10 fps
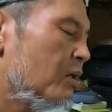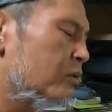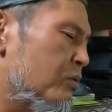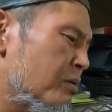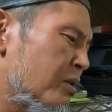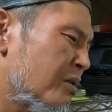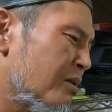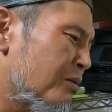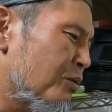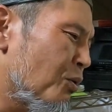ちょっと一
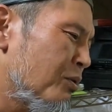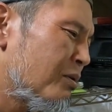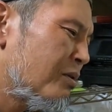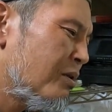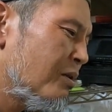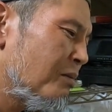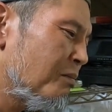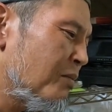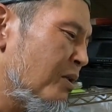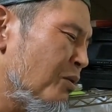回撮って
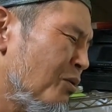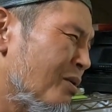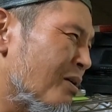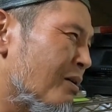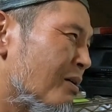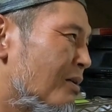みようかな。